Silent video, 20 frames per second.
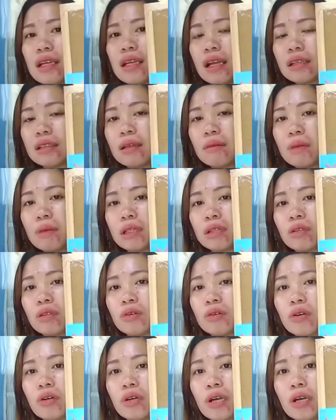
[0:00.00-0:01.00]
lang naman
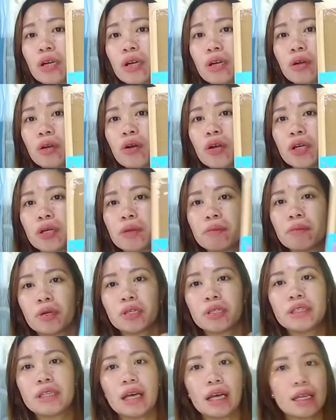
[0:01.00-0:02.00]
tong
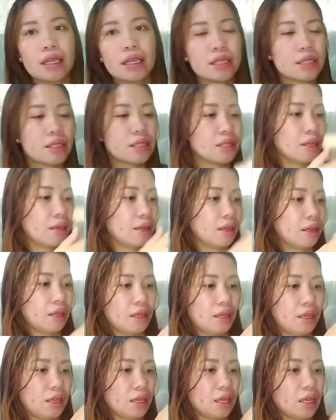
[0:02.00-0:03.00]
corkboard, guys.
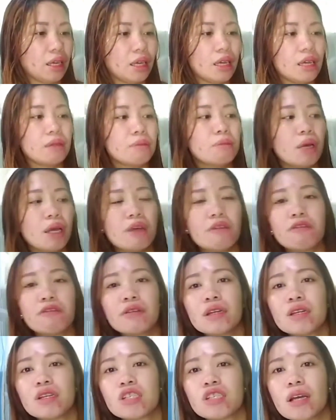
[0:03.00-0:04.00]
And may
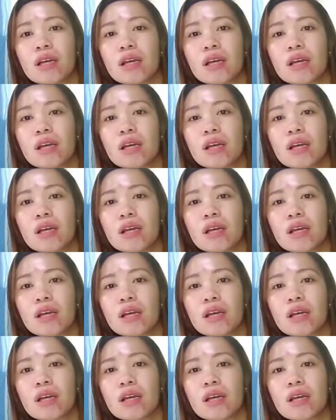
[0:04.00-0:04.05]
free na